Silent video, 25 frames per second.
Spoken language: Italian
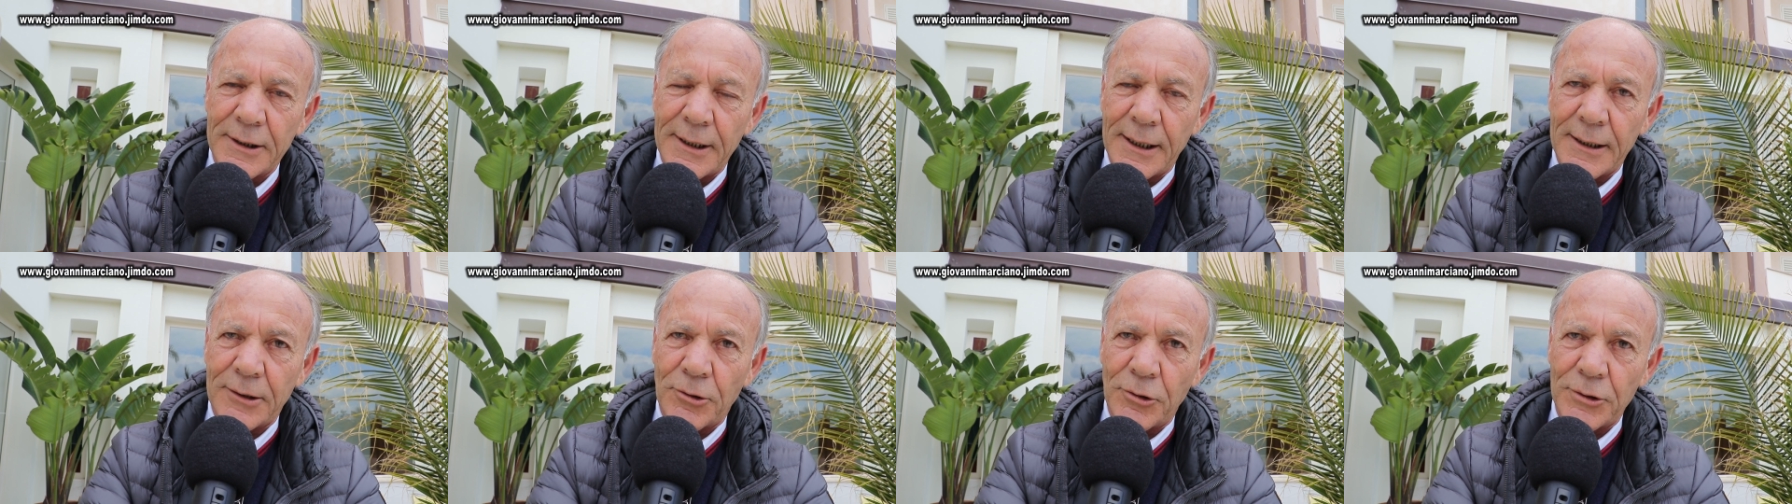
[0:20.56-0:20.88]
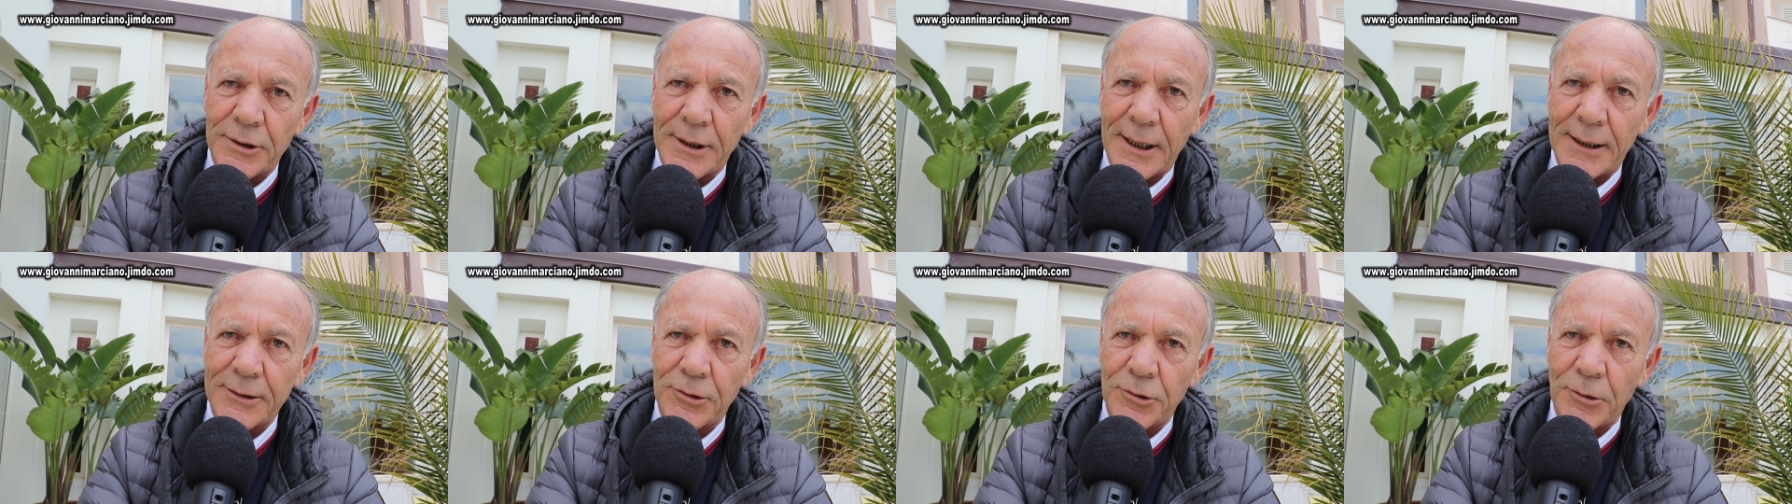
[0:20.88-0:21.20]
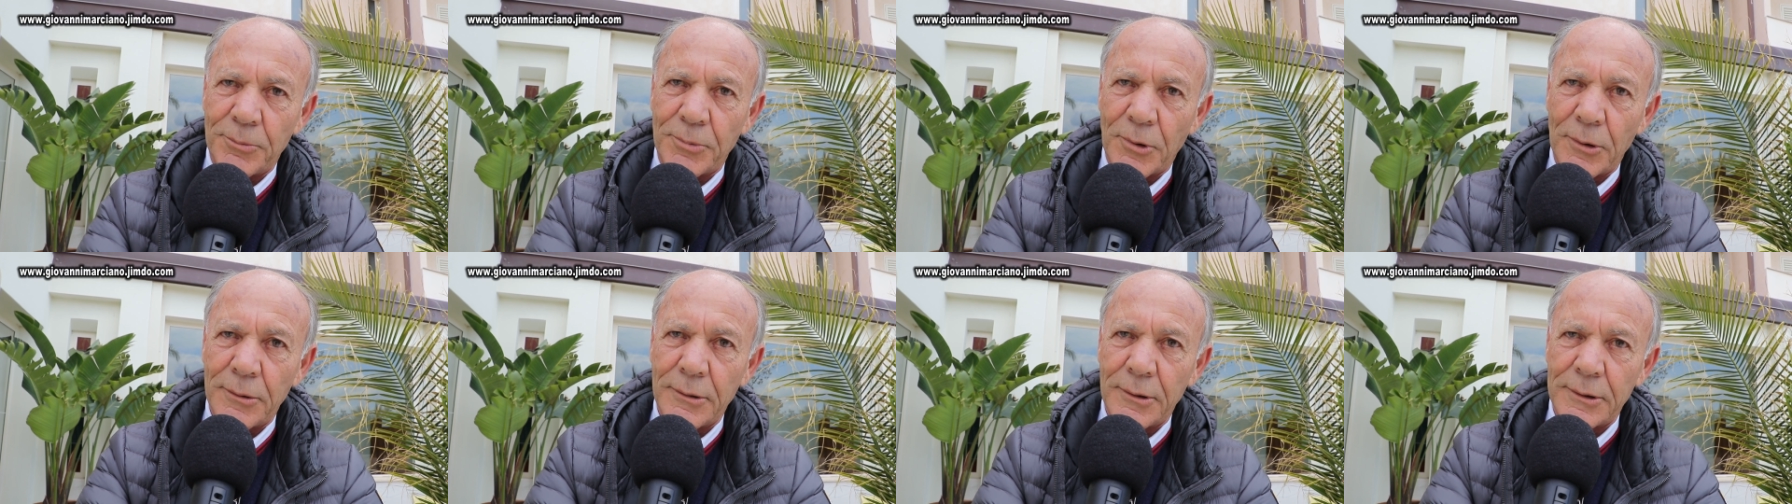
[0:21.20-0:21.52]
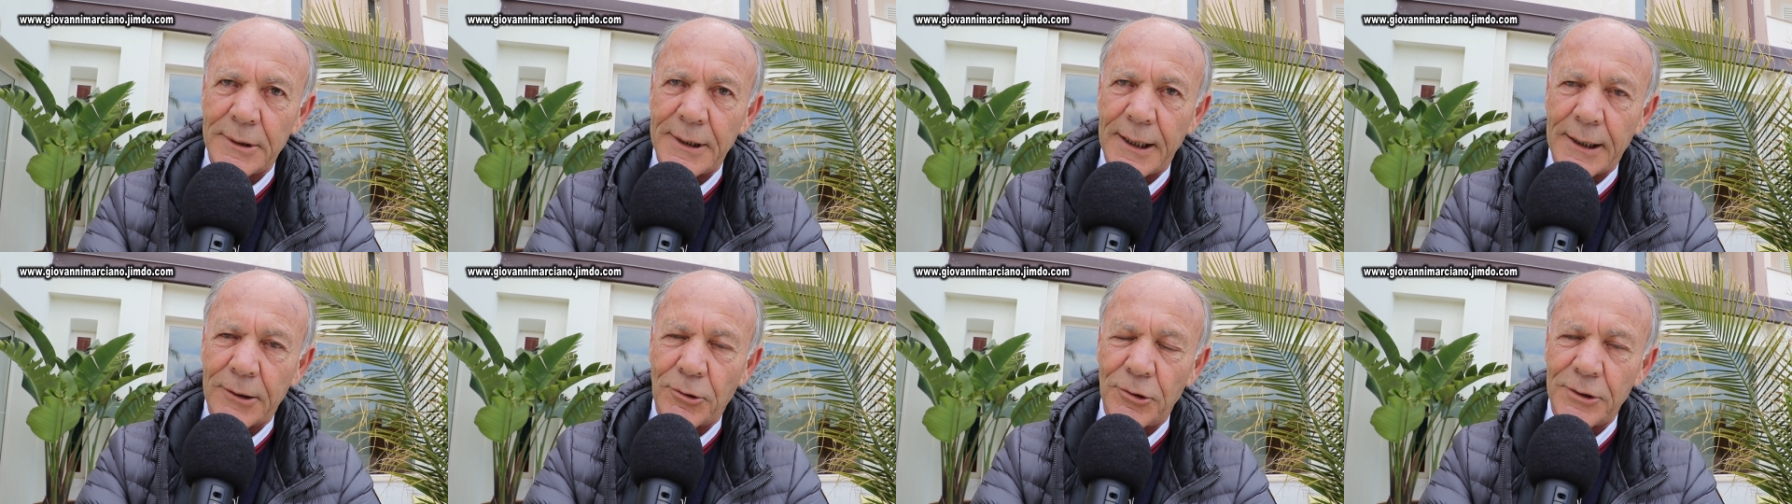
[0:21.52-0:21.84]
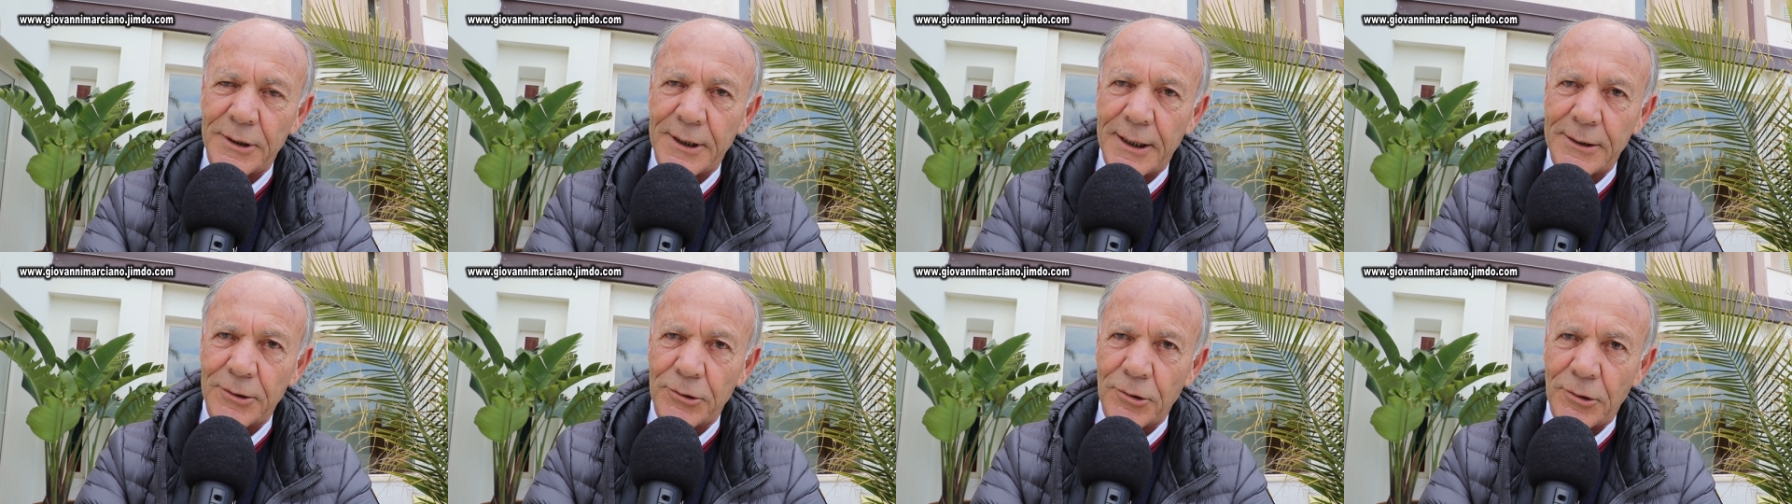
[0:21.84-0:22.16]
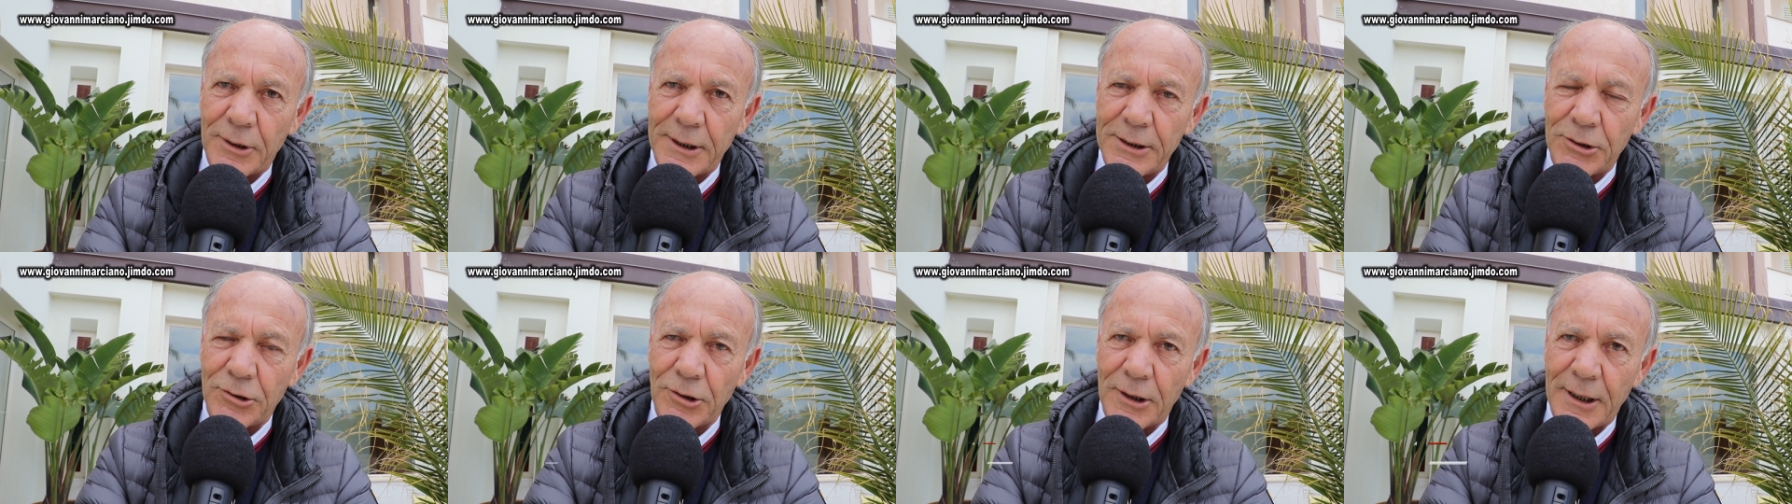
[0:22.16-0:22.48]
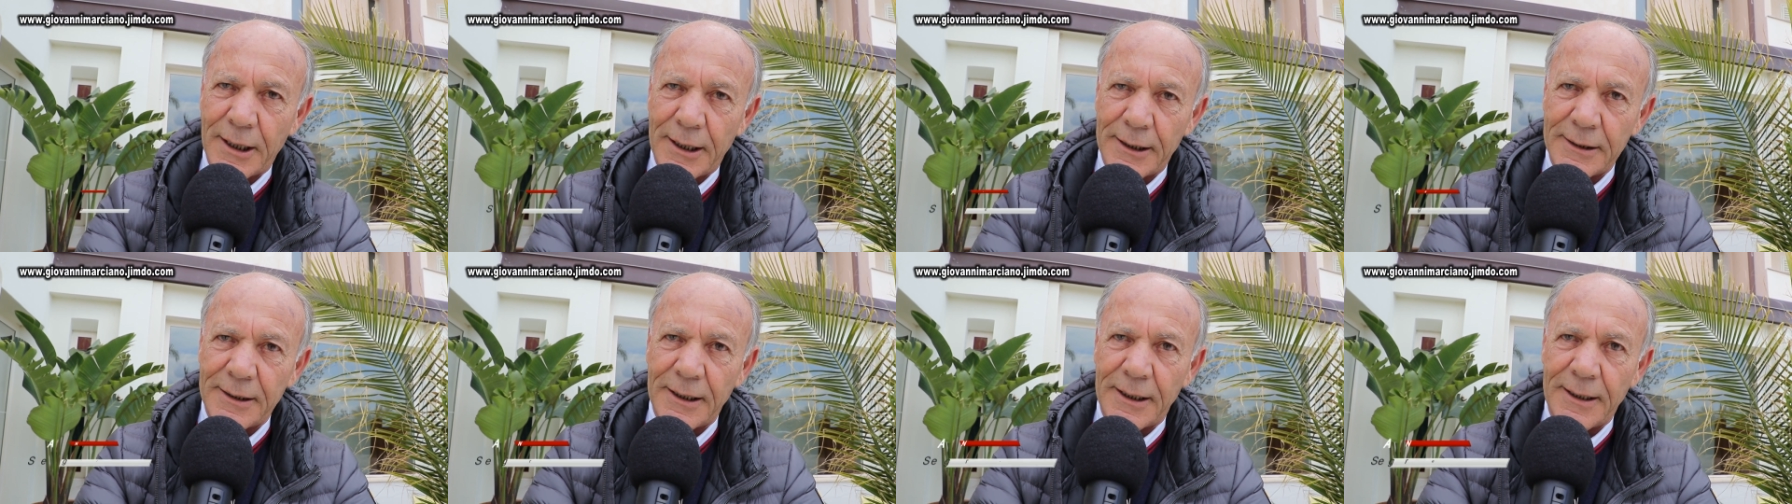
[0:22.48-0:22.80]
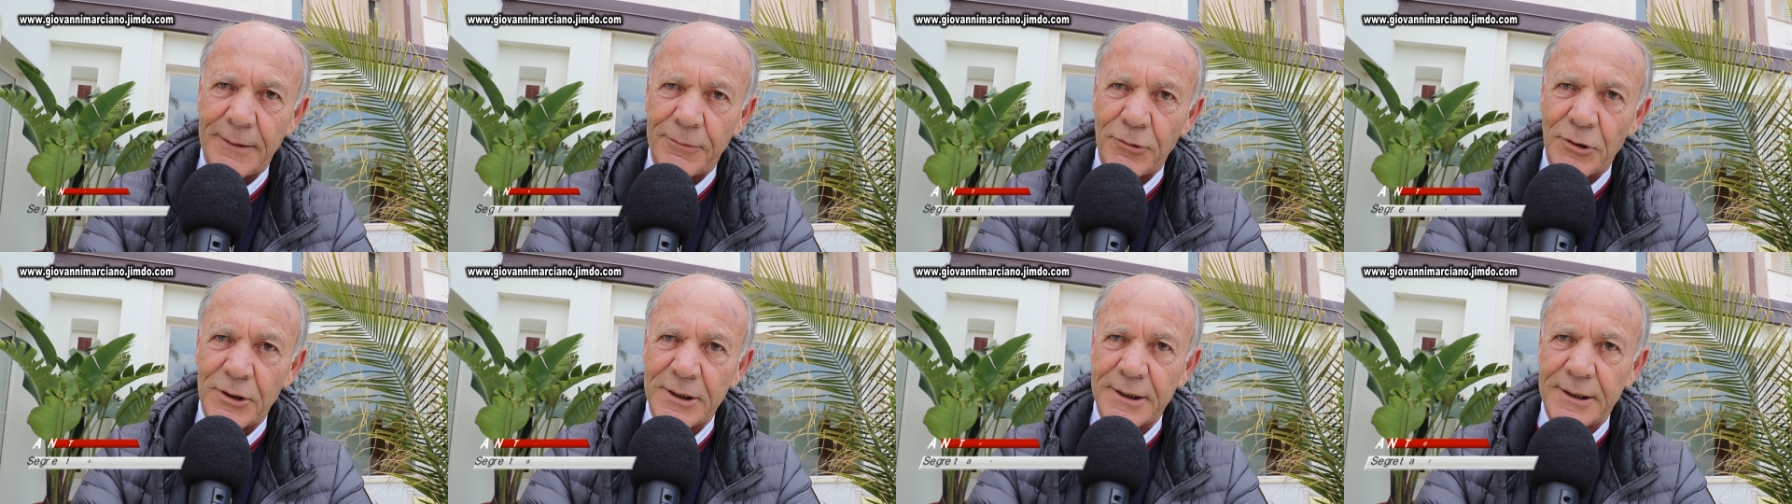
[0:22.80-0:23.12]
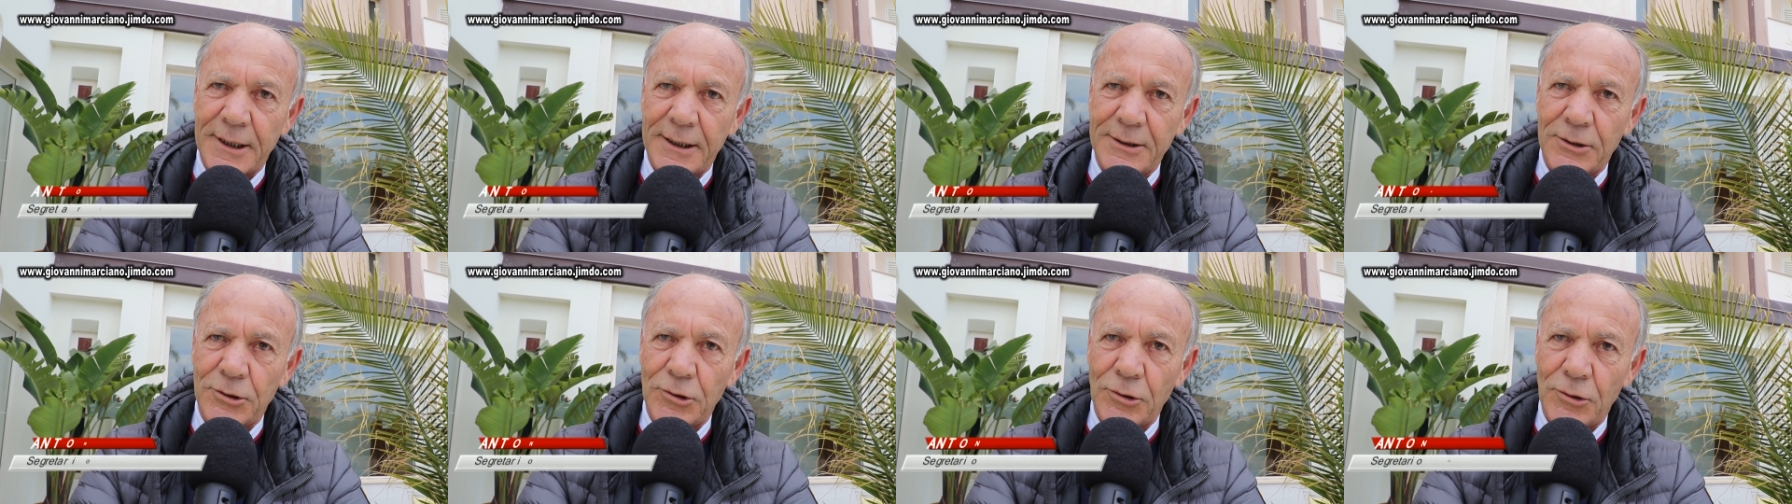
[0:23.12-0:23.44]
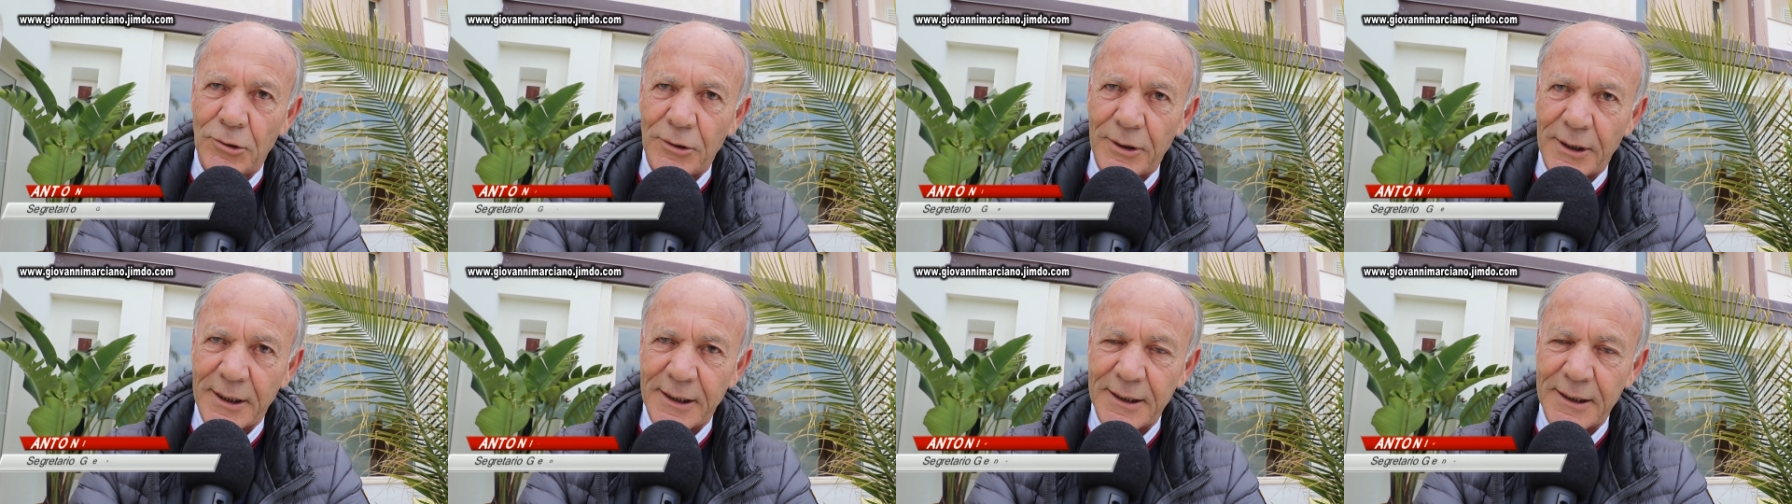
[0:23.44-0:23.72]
del contratto, del contratto regionale della forestazione